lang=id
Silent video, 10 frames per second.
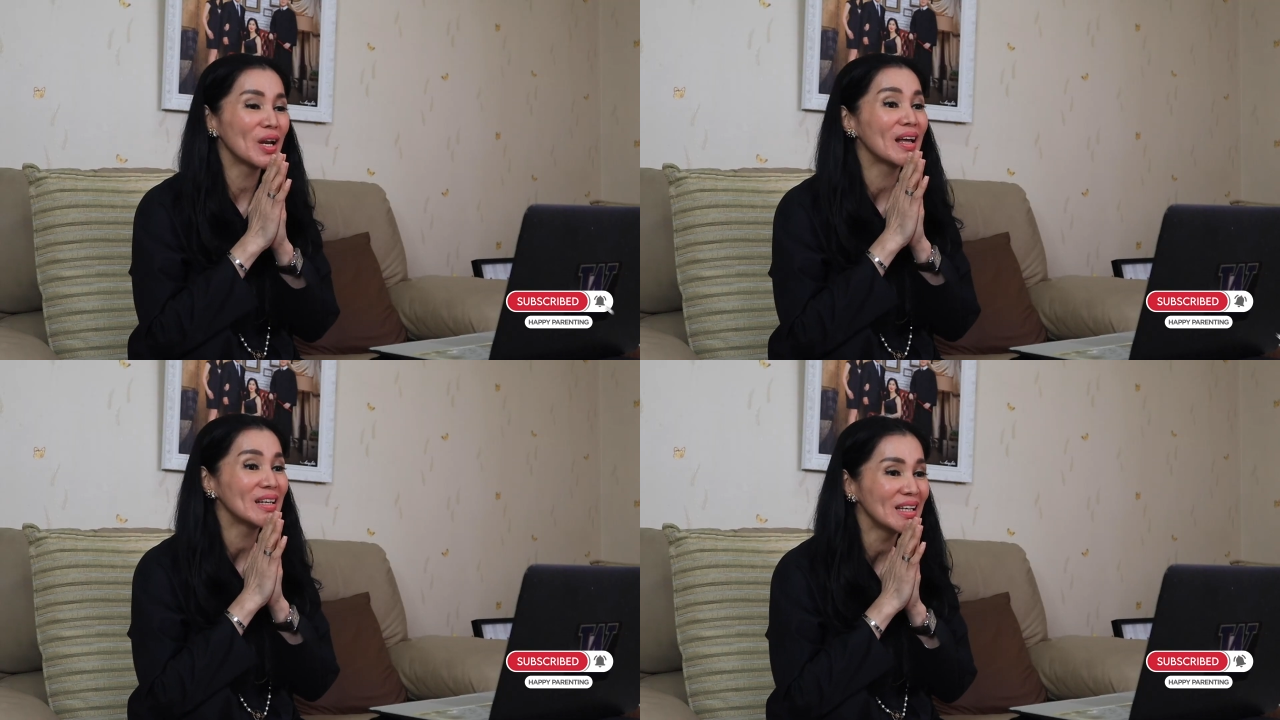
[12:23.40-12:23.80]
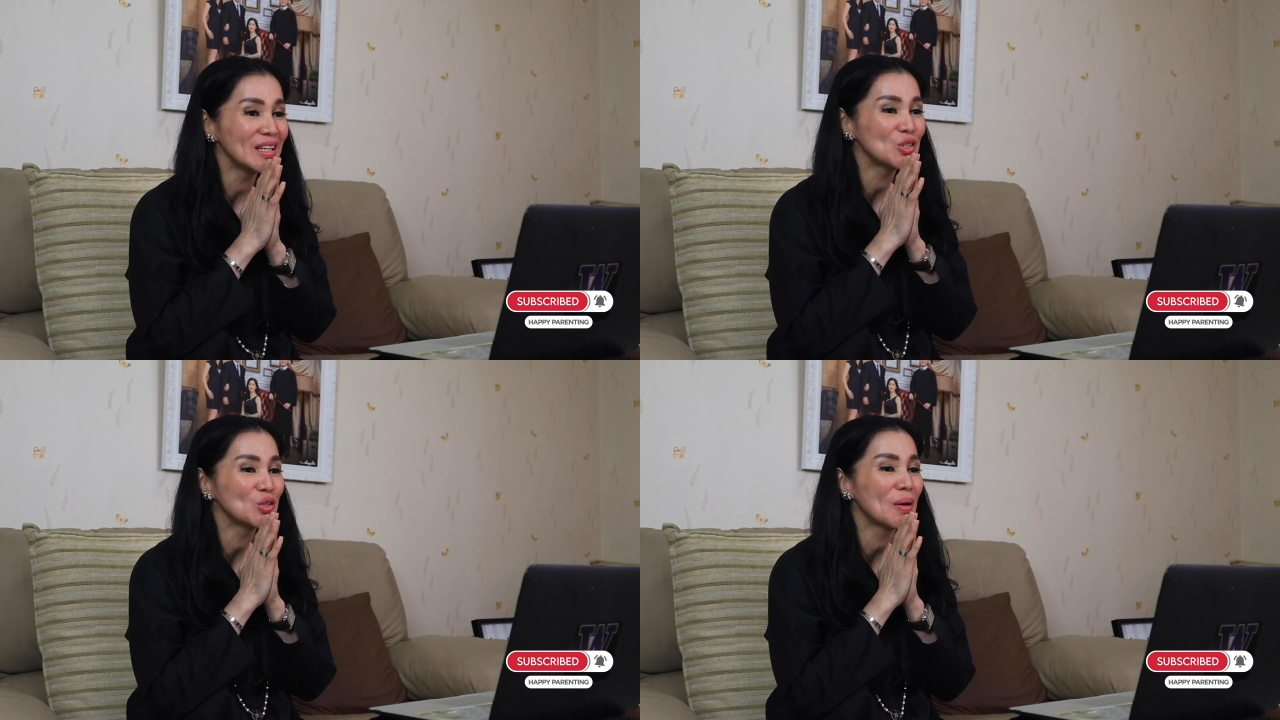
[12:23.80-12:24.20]

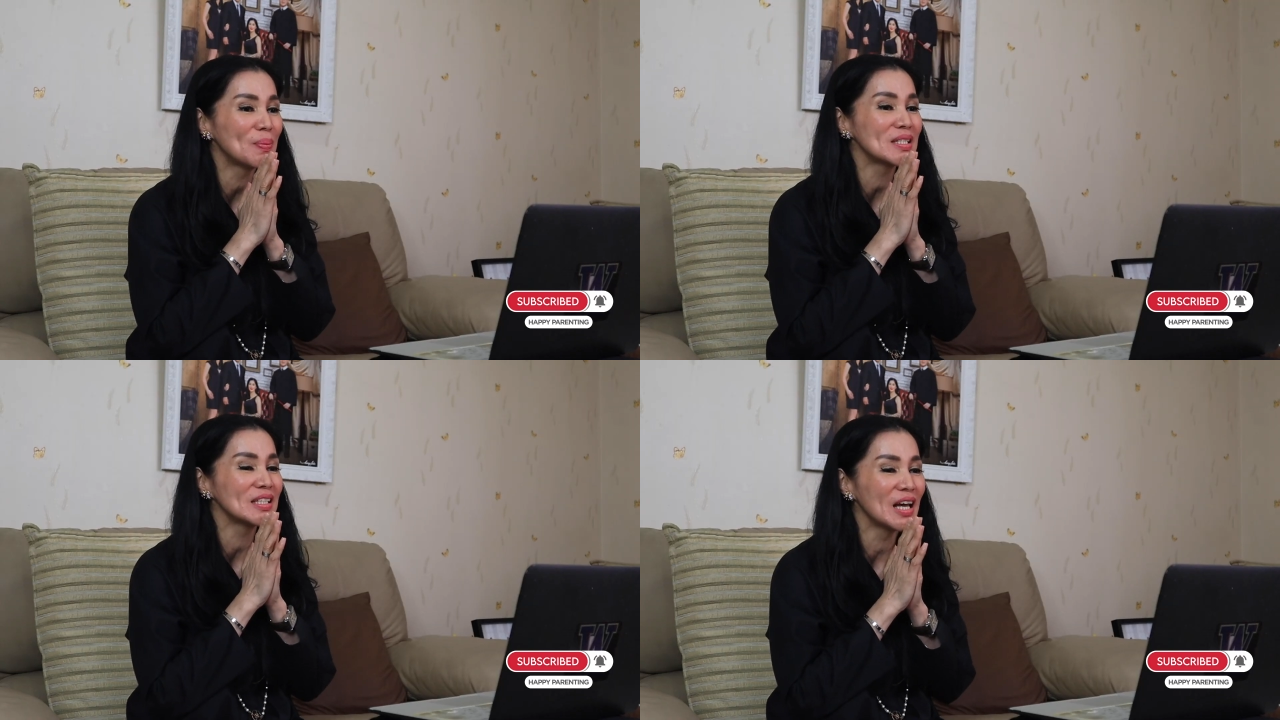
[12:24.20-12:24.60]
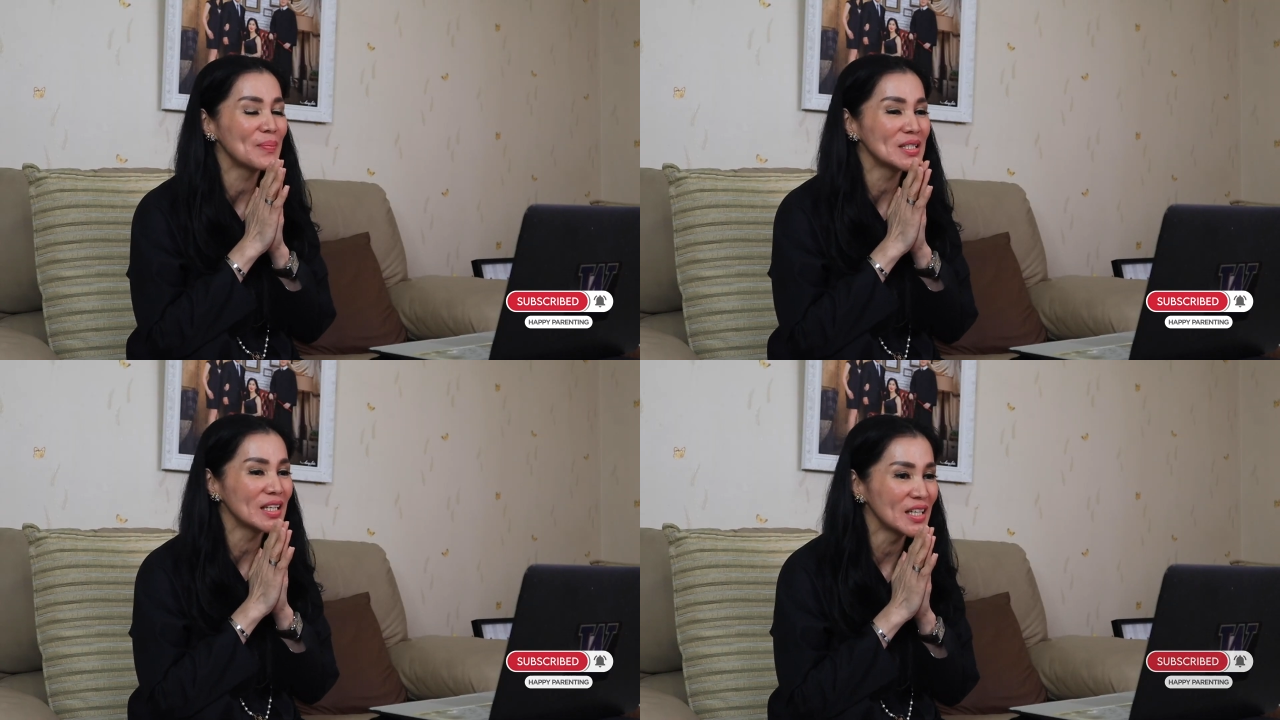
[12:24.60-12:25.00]
Nani sudah bersedia
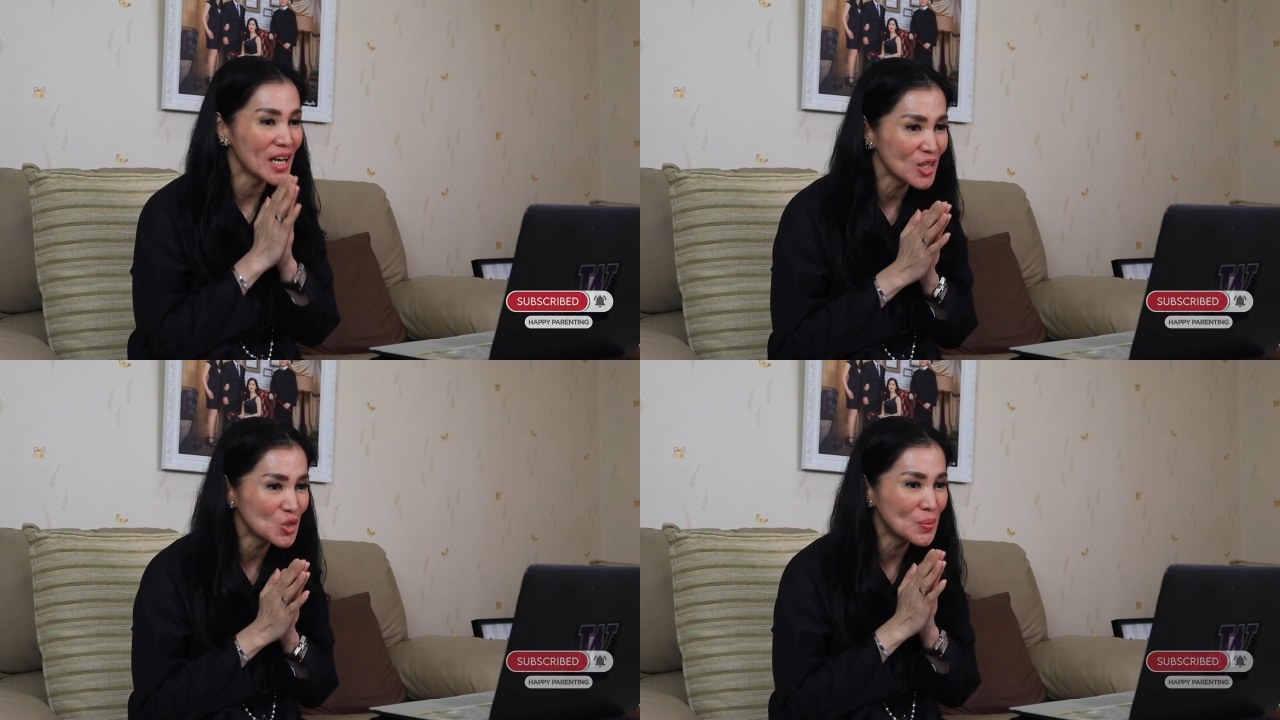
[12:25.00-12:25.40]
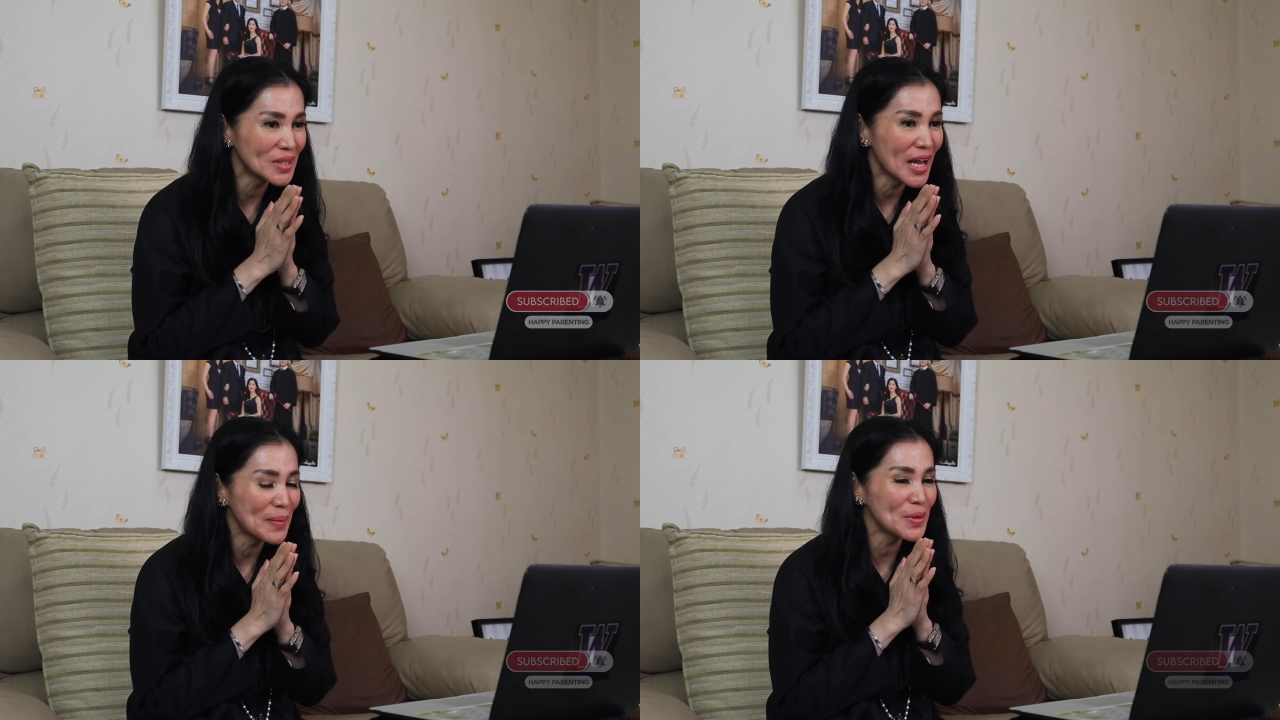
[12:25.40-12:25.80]
menjadi
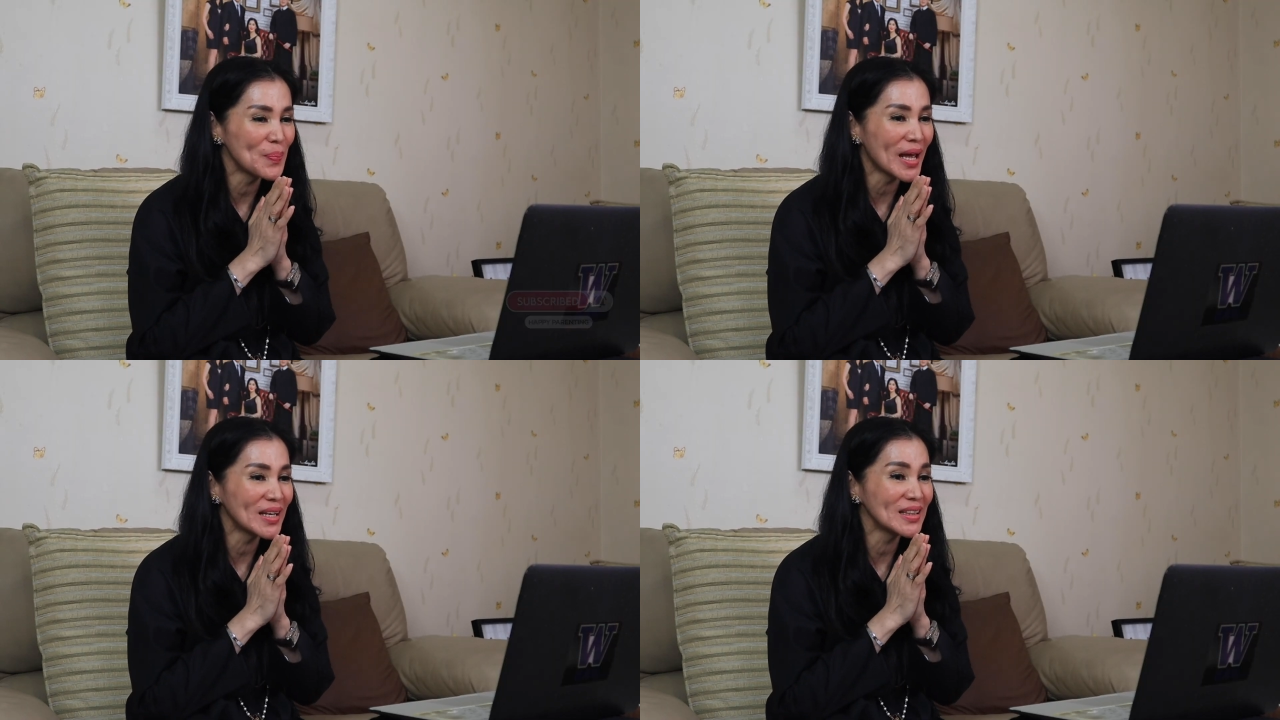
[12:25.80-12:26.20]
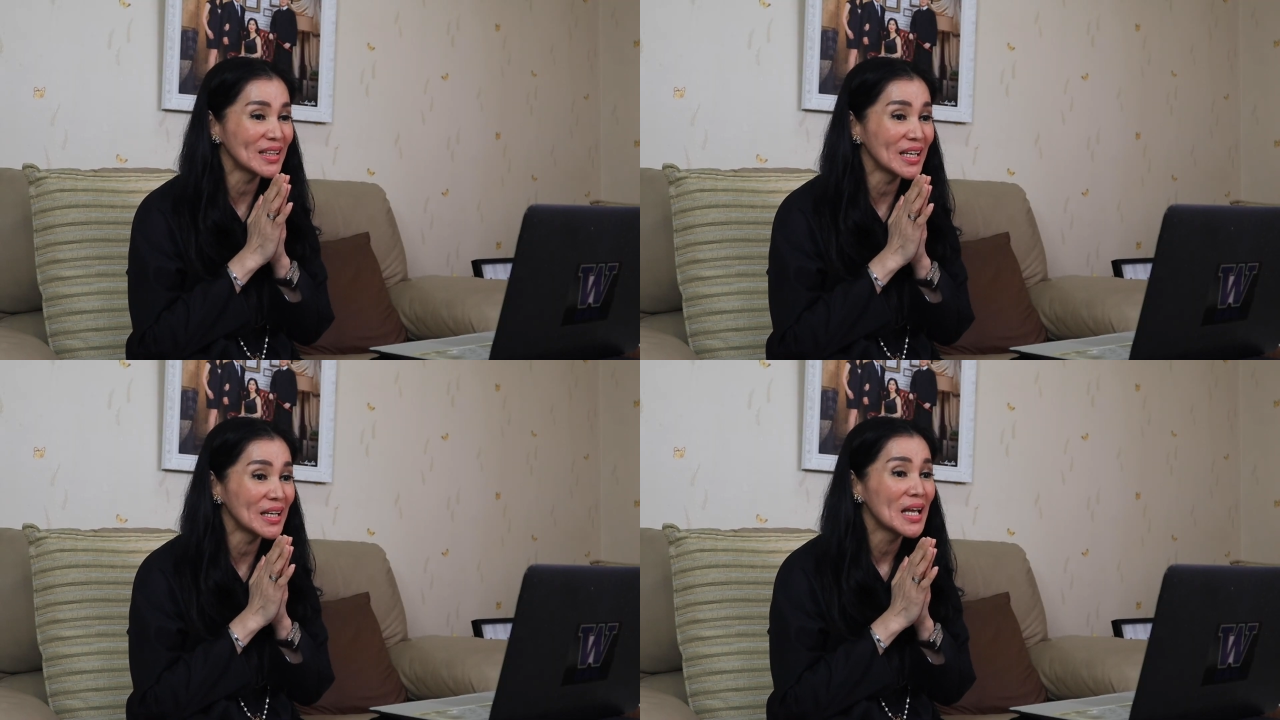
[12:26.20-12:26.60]
narasumber di Happy
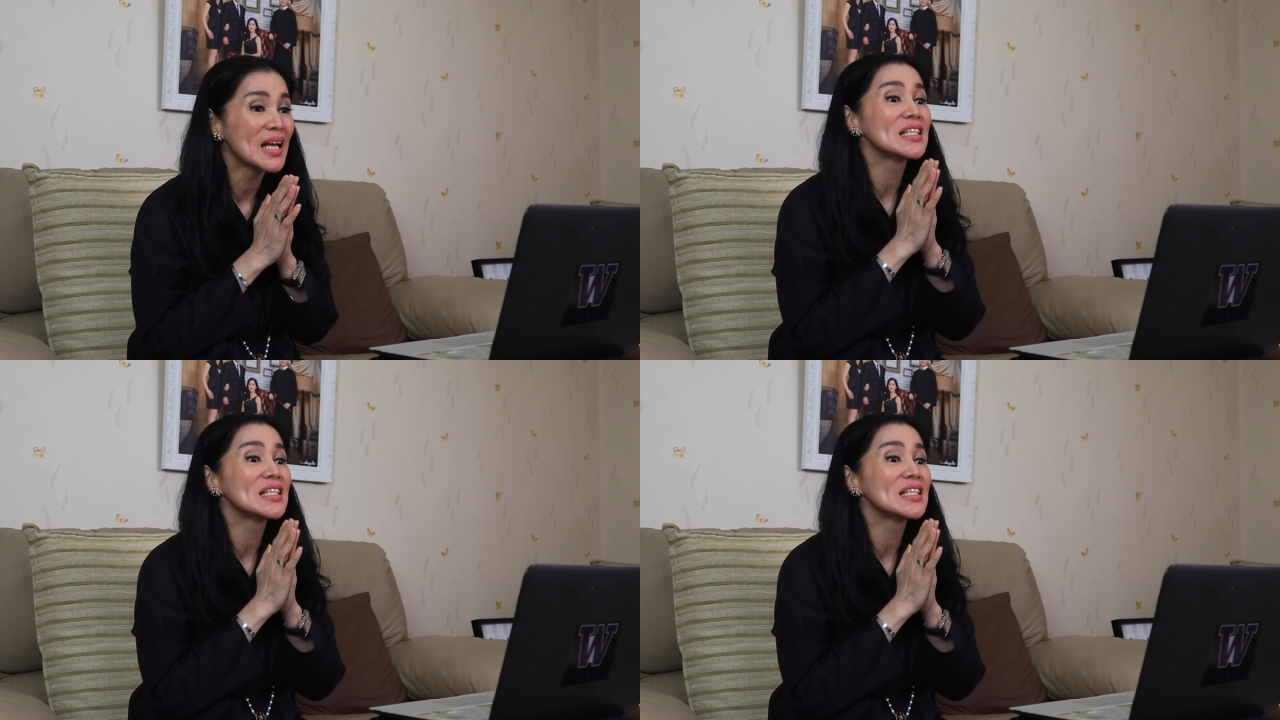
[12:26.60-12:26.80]
Parenting.